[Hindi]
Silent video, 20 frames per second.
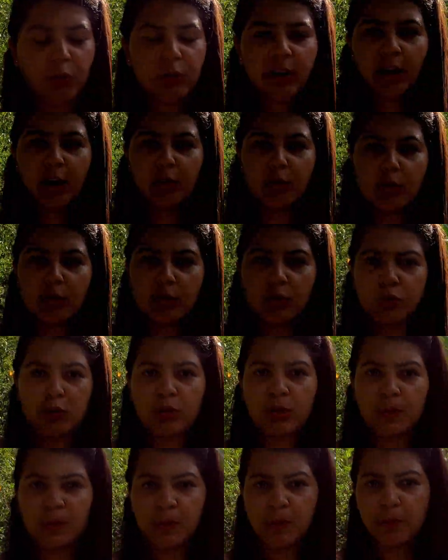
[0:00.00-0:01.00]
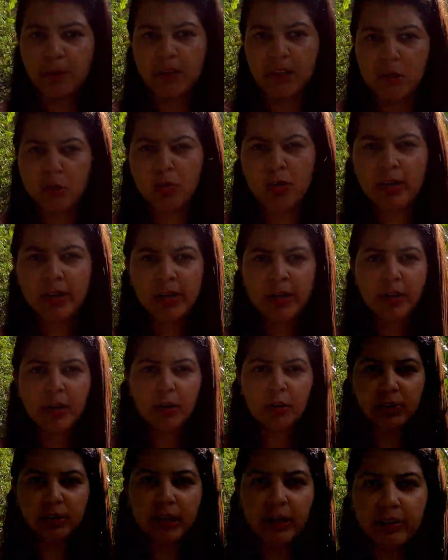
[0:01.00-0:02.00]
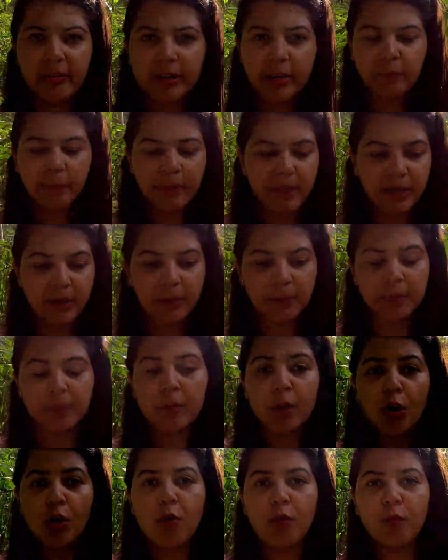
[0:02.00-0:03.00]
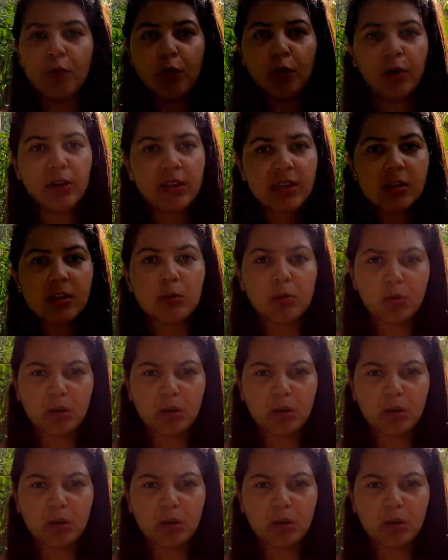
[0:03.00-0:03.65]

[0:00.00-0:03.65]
तो ये उस जो सबसे बेस्ट क्वालिटी का होता है रेड बीन वो इस